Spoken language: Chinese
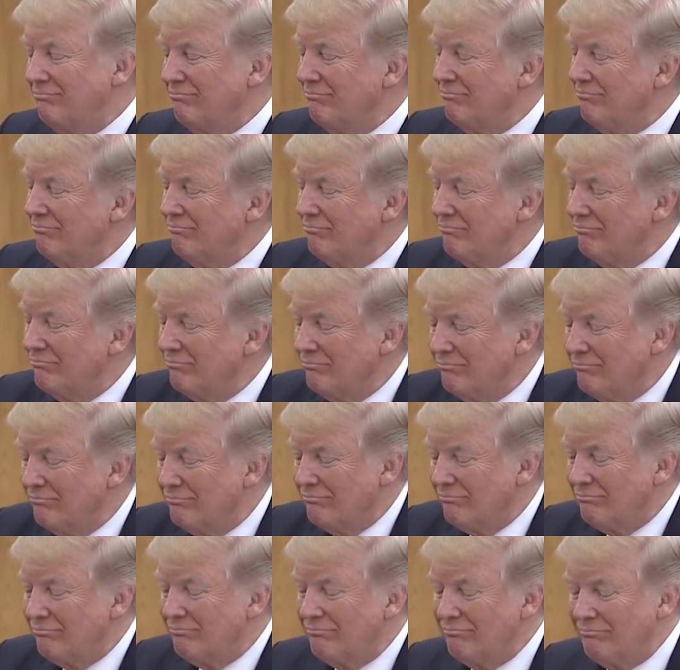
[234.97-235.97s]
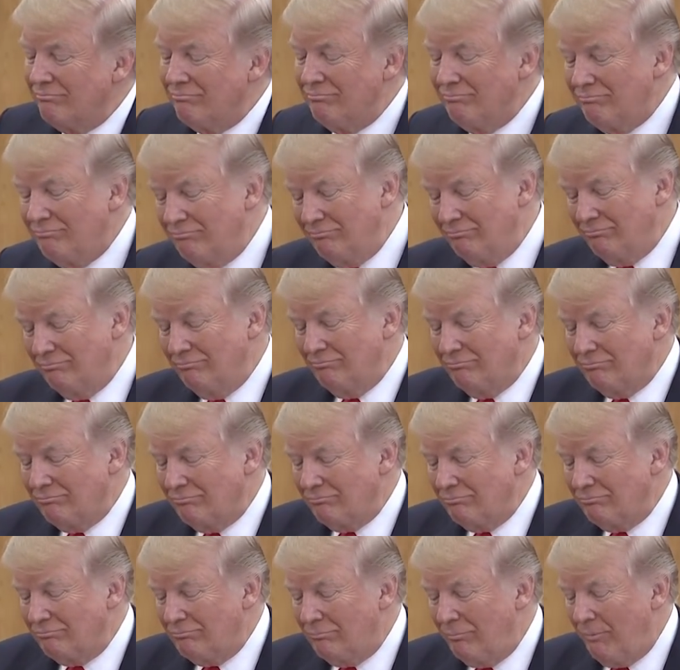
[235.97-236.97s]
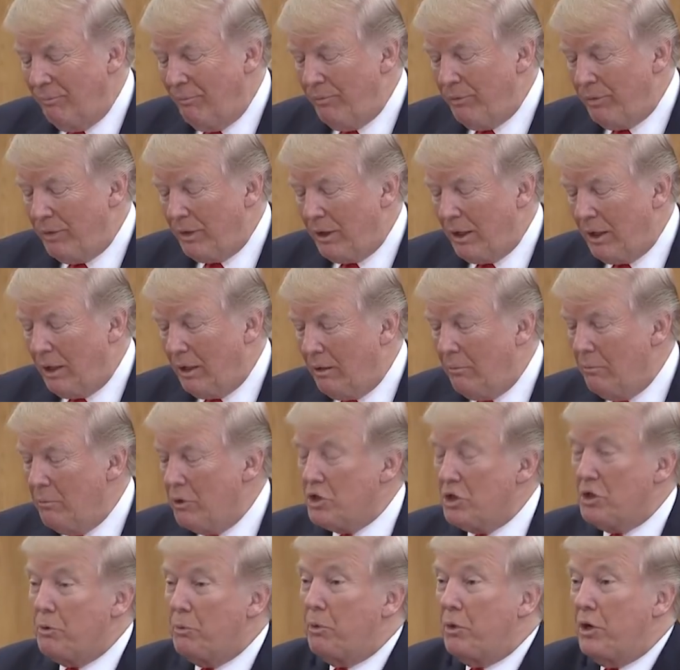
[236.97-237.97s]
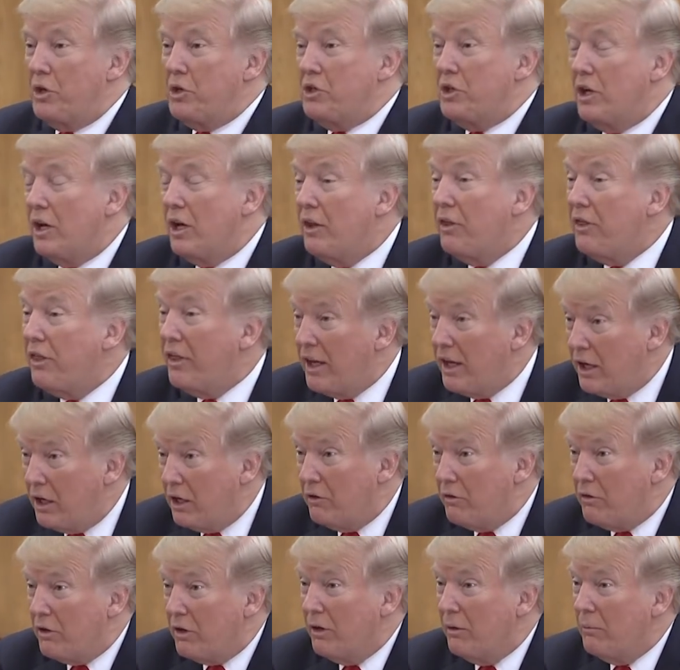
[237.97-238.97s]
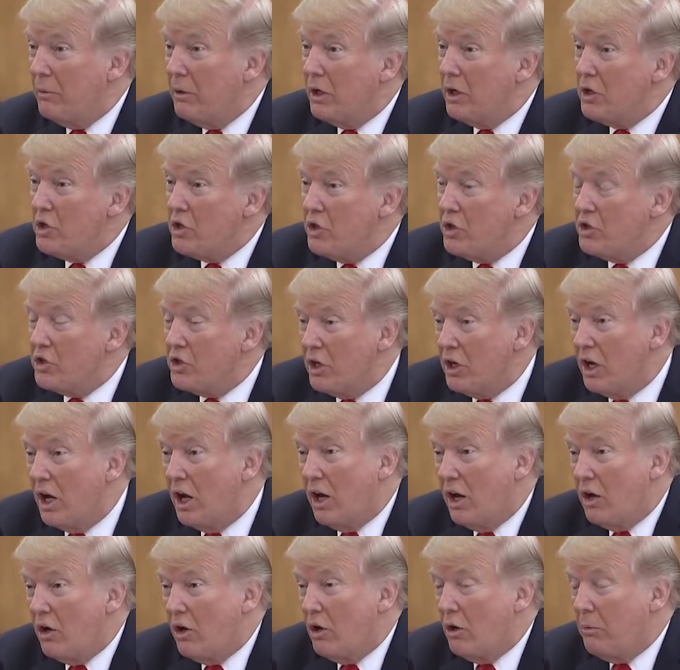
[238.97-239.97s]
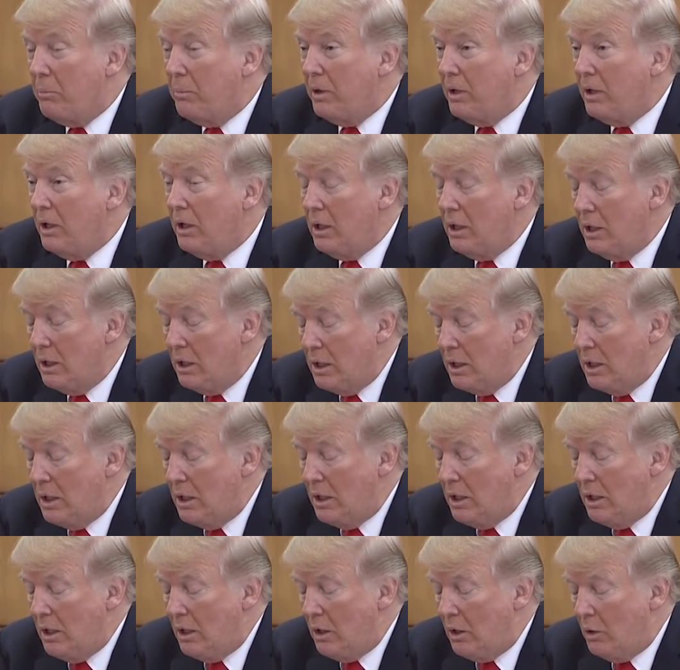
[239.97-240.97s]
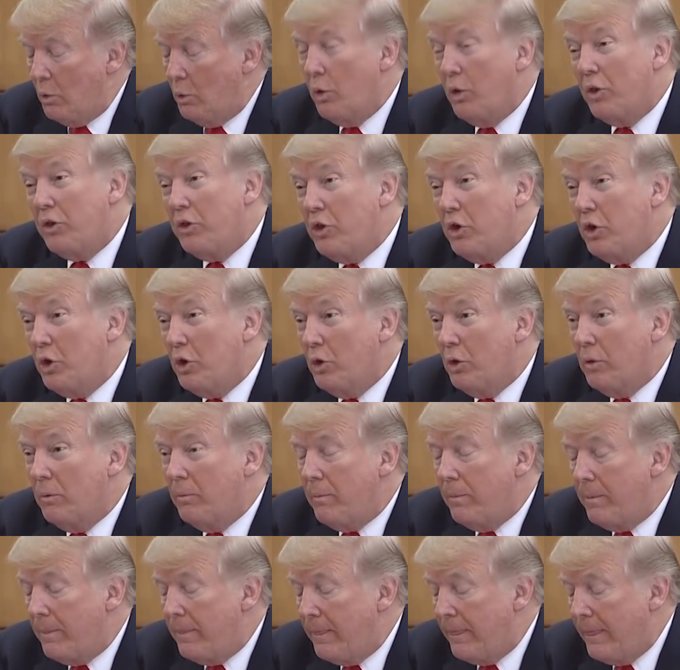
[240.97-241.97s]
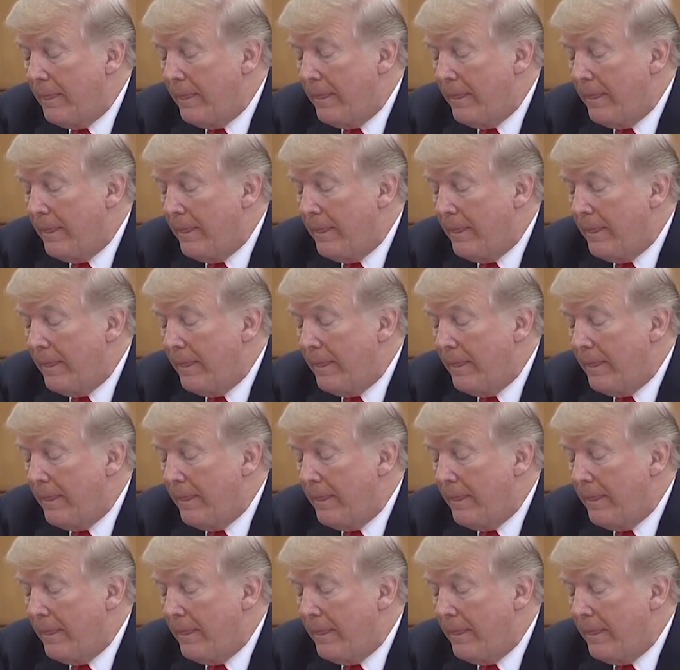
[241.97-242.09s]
？I'm not sure he'll ask them to do anything specifically. I think he wants them to fix it. He wants them to.